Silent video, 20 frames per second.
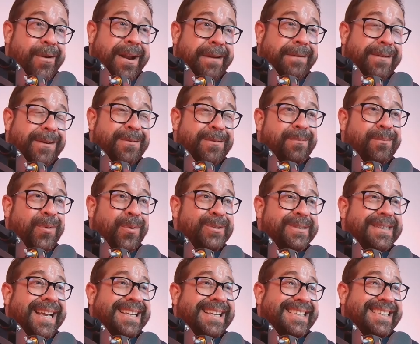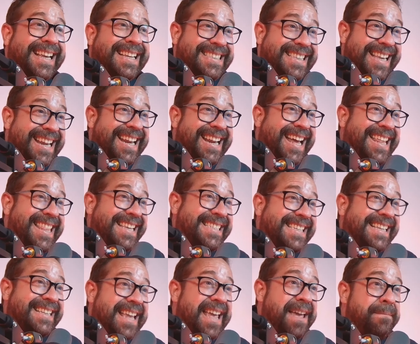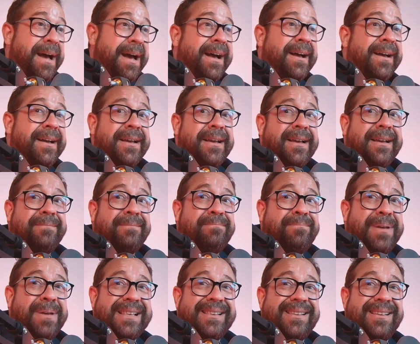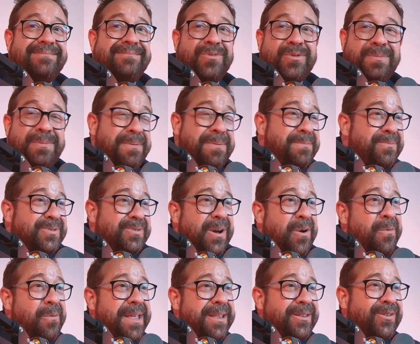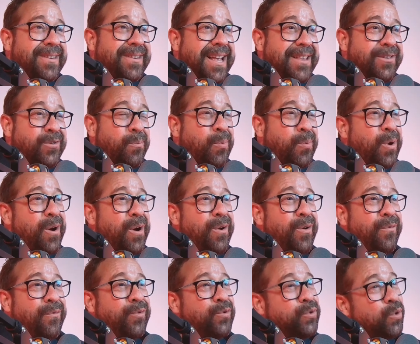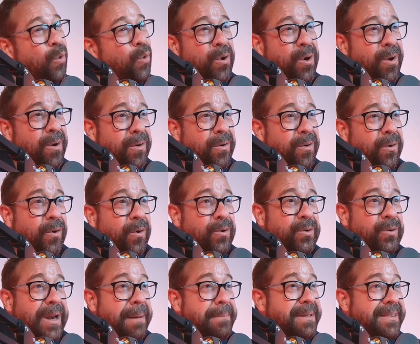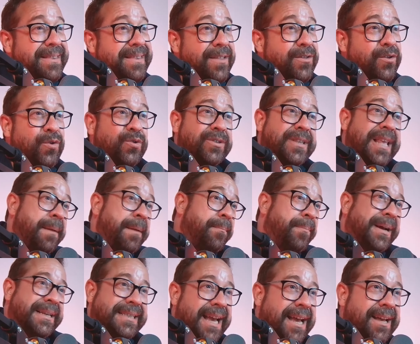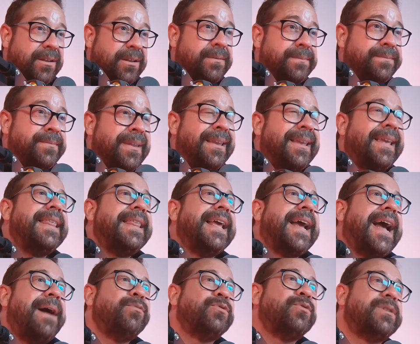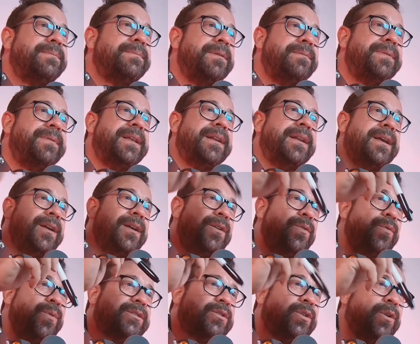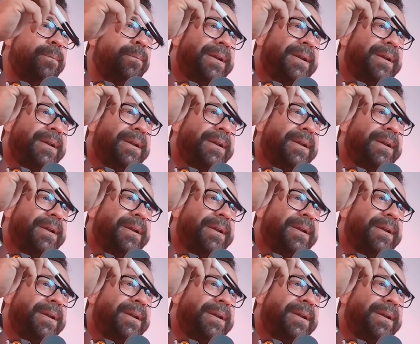de grabar un podcast acerca de ese tema. Nos vivimos agobiando tanto por el futuro o lamentándonos del pasado que dejamos de vivir nuestro